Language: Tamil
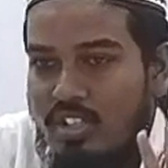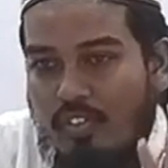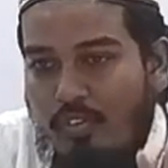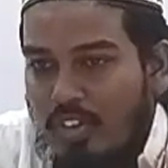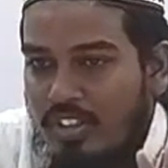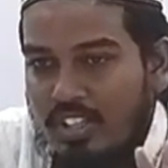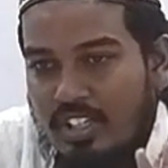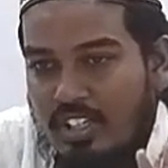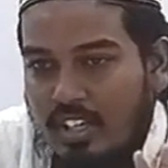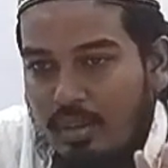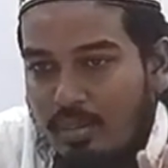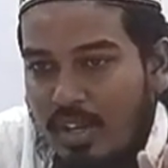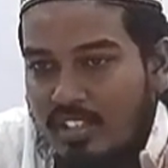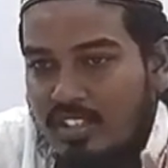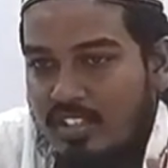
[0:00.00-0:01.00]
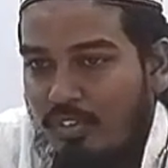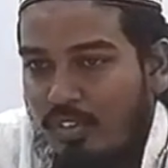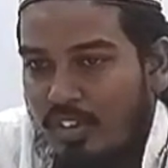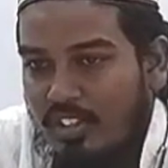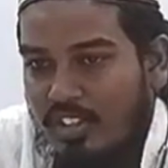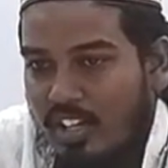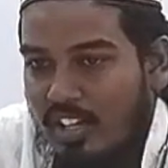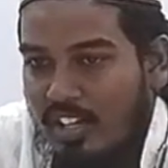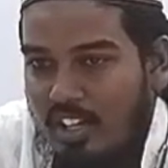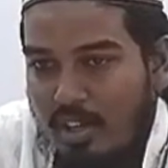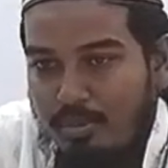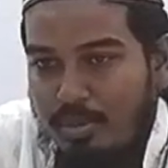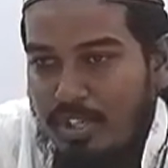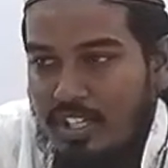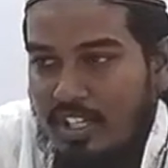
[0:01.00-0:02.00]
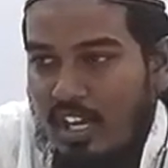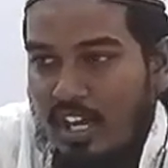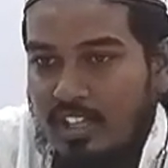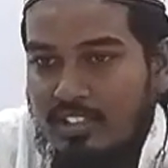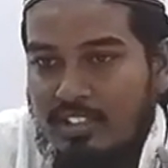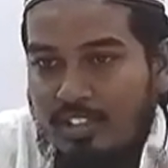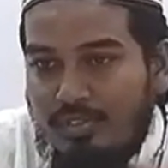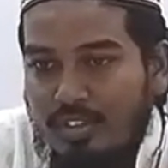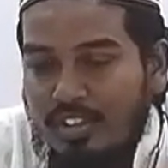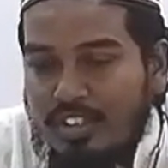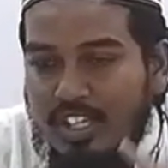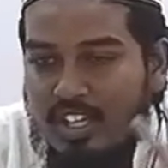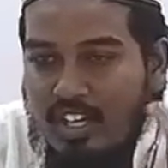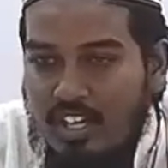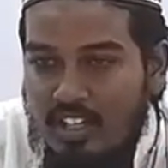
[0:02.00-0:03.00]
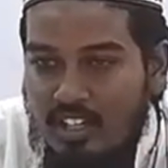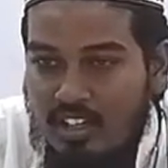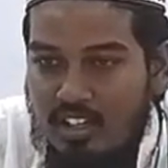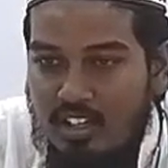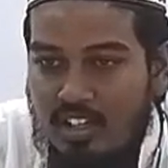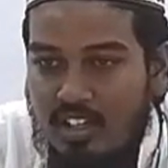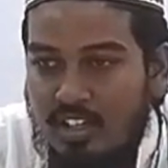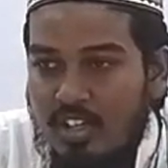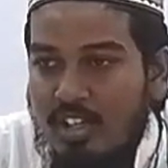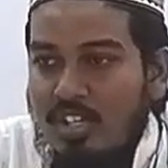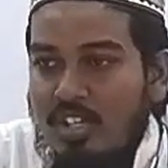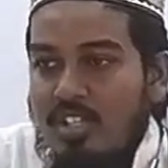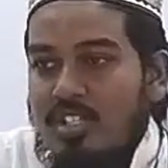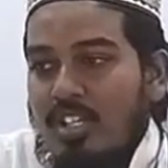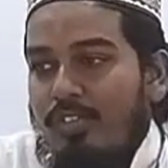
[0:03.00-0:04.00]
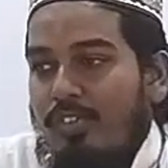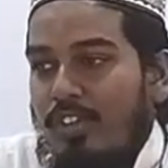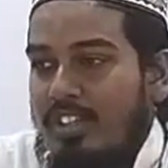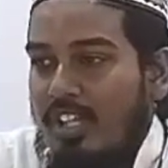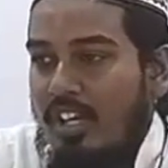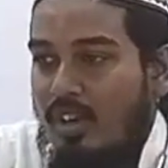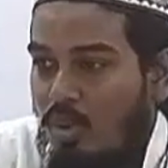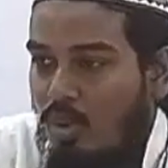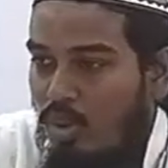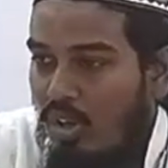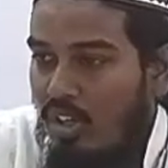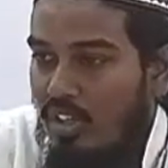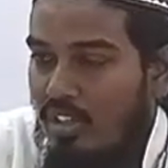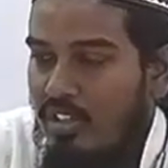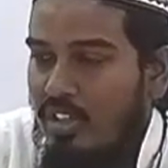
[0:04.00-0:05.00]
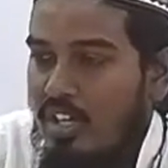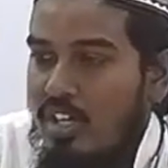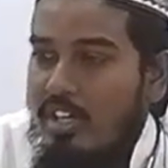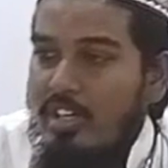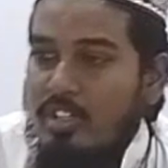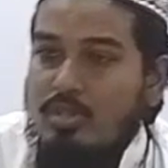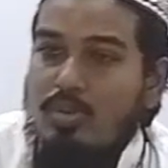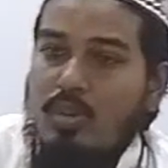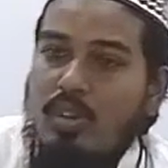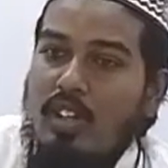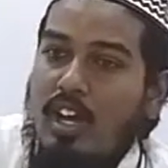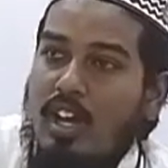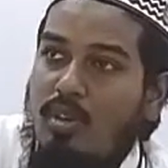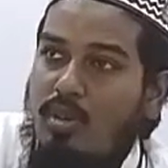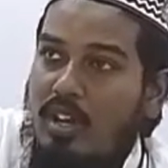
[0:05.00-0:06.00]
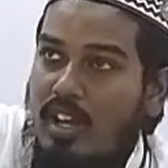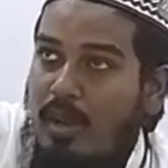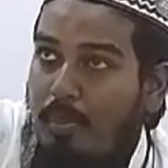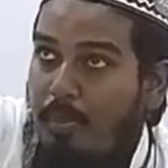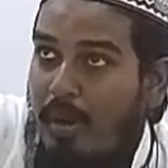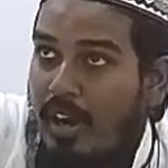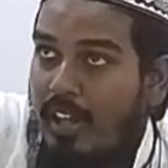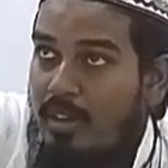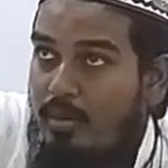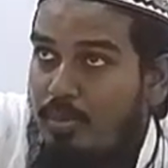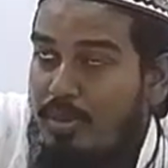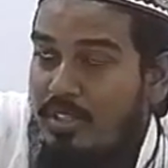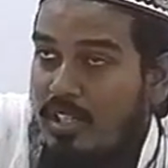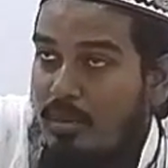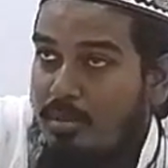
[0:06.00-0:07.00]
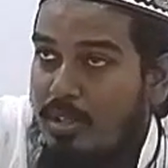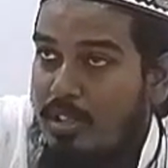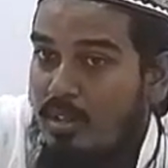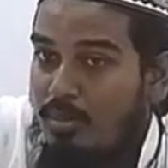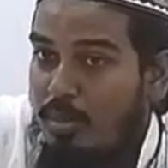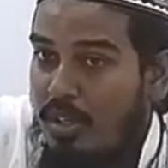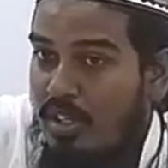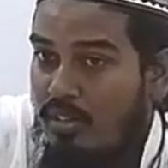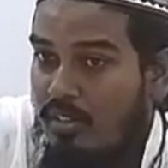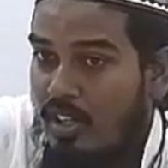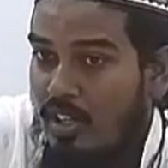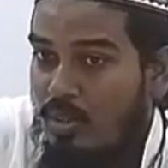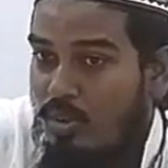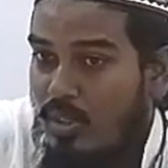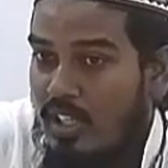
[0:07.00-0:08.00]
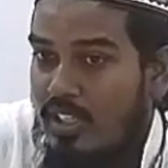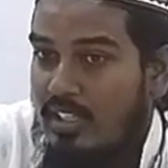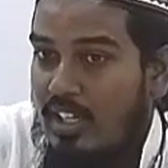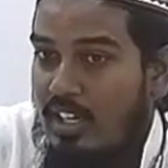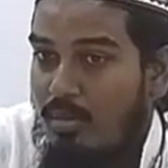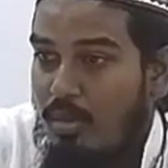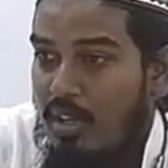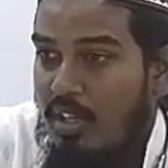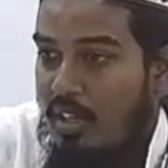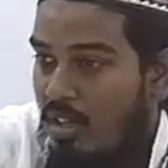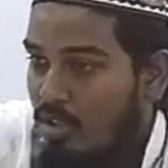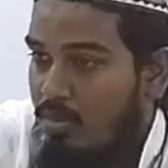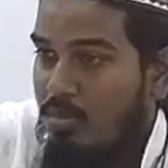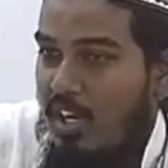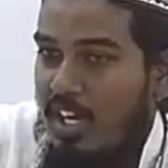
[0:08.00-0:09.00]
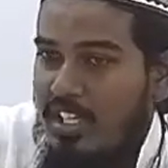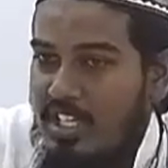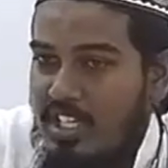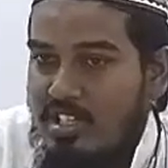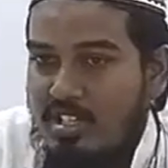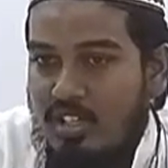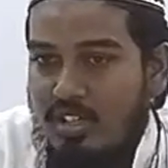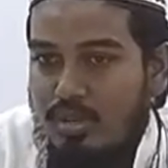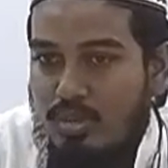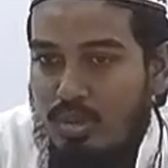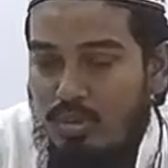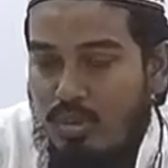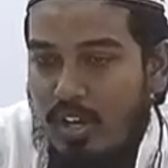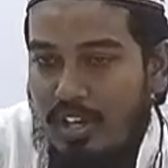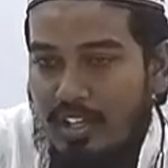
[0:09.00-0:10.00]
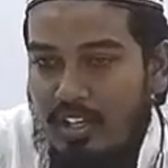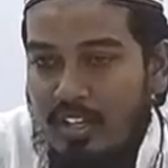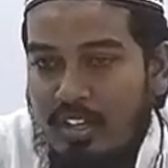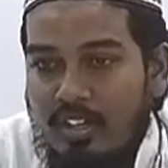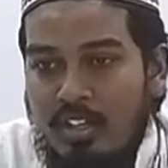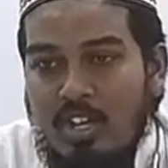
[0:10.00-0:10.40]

சிஃபத் இருக்குல்லம்மா சிஃபத்தை ரெண்டாக பிரிக்கிறாங்க சிஃபத்தே ஹல்கு சிஃபத்தே ஹுல்கு ரசூலுல்லாவுடைய படைப்பு சம்பந்தப்பட்டு வரக்கூடிய தன்மைகளுக்கும் ஹதீஸ் என்று சொல்வார்கள்